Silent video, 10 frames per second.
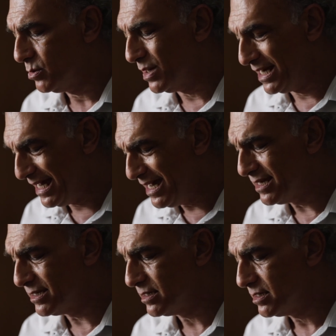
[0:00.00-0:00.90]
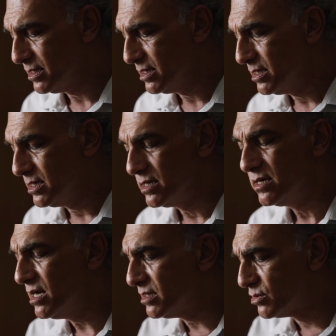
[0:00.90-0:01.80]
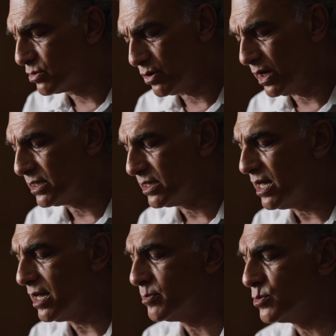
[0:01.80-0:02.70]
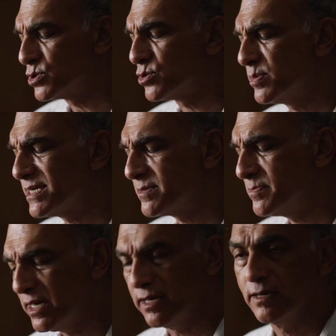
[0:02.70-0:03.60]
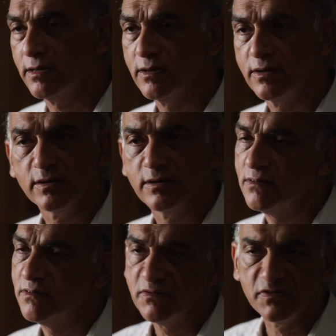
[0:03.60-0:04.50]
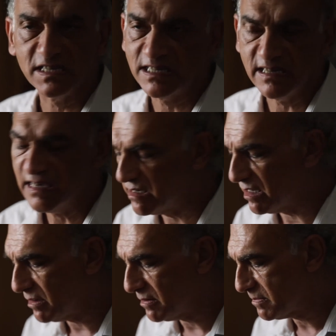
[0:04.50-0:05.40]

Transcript: والان ينظر ان يهمس باسمه في سيينا